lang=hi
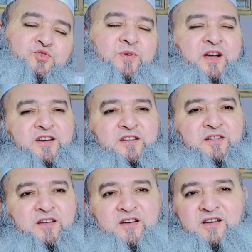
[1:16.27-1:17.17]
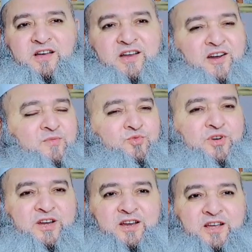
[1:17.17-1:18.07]
सुबहानल्लाह
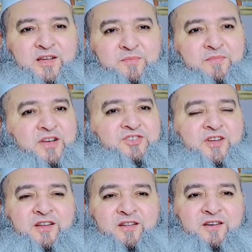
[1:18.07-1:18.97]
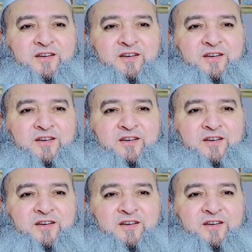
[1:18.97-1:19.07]
अल्हम्दुलिल्लाह माशा